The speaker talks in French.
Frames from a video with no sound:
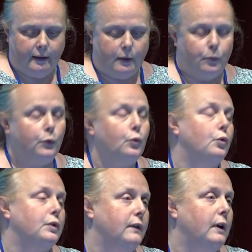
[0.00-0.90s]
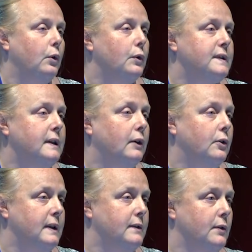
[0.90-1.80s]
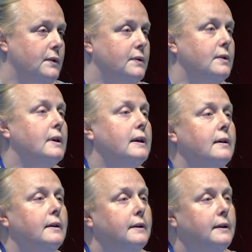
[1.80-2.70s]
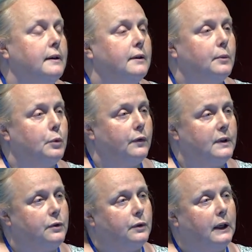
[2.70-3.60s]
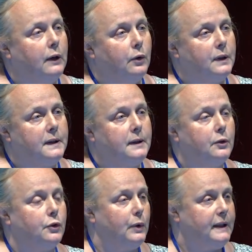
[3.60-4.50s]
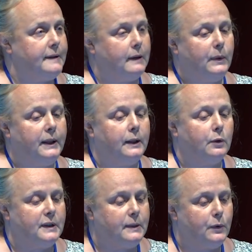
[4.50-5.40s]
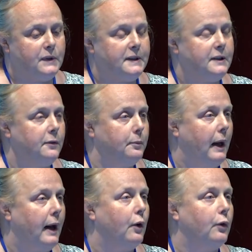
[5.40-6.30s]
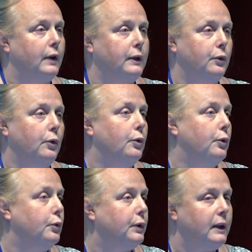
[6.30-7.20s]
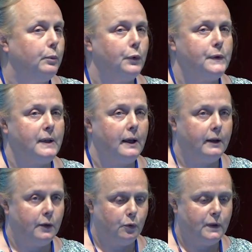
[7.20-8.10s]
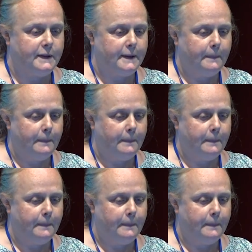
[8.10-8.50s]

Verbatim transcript: Et puis donc on évaluait aussi la connaissance des euh, professionnels qui souhaitaient s'impliquer dans le dispositif par en fait une réponse à un quiz.